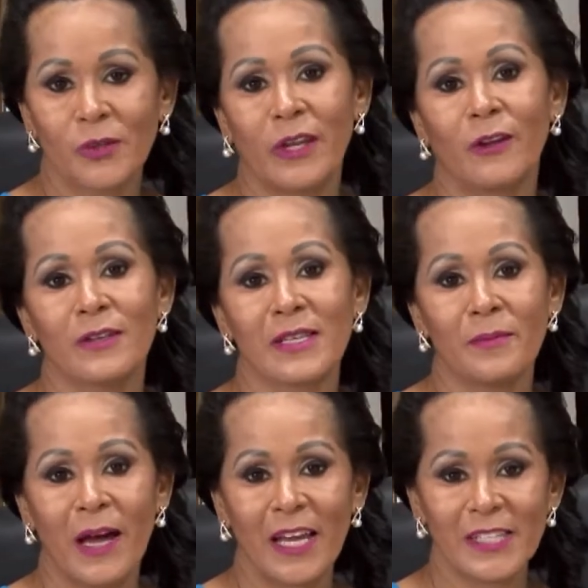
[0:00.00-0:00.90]
com a nossa
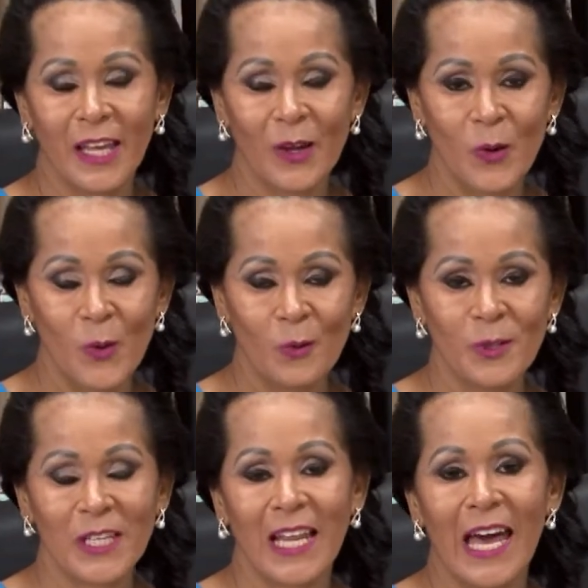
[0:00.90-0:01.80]
Master
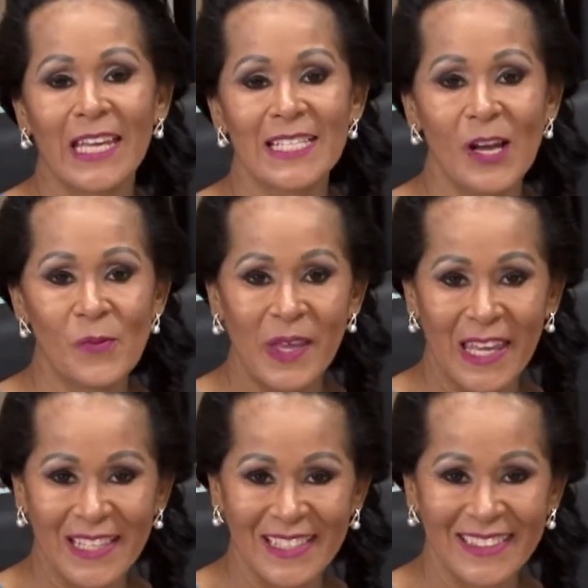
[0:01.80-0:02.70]
Coach Larissa
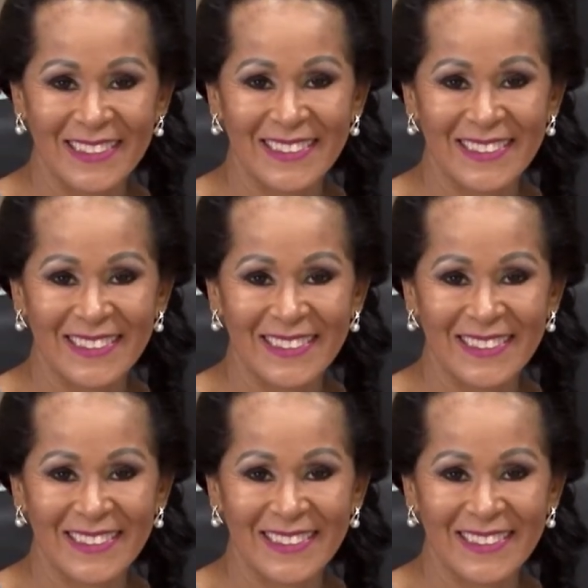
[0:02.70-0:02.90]
Almeida.